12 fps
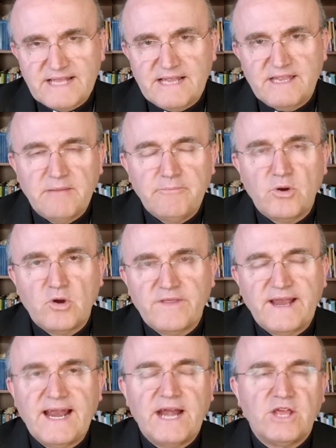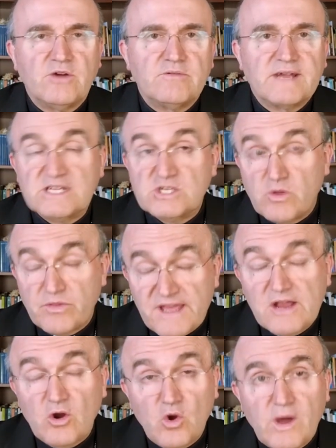del tiempo ordinario, que en su
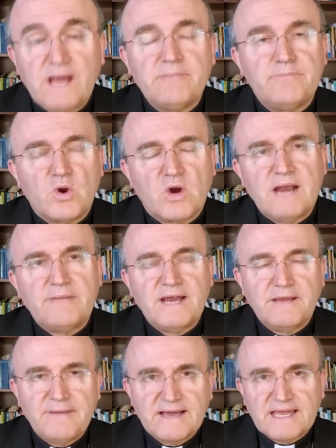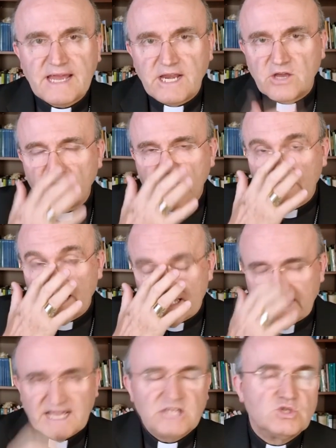ciclo A proclama el Evangelio
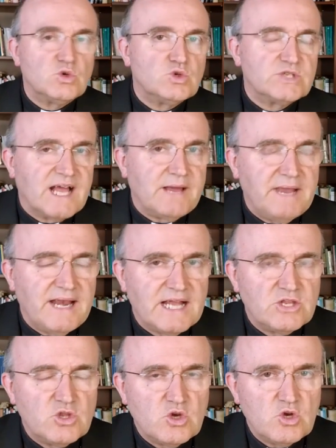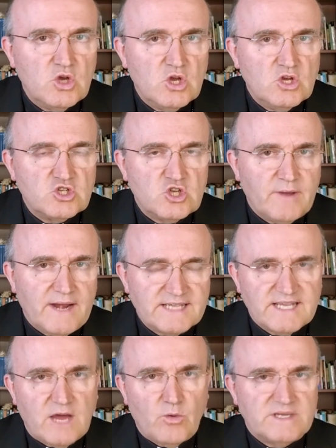de Jesús caminando sobre
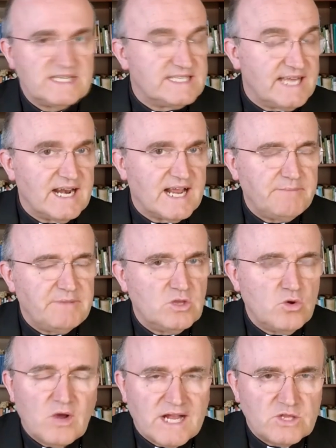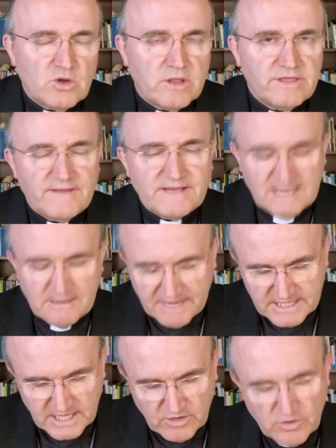las aguas. Está en el capítulo 14 de San
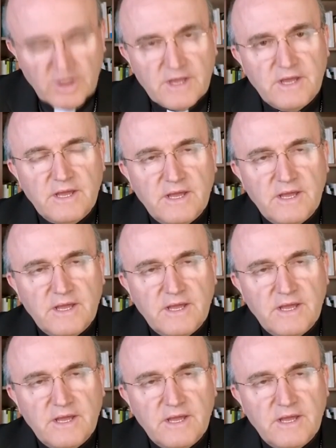Mateo.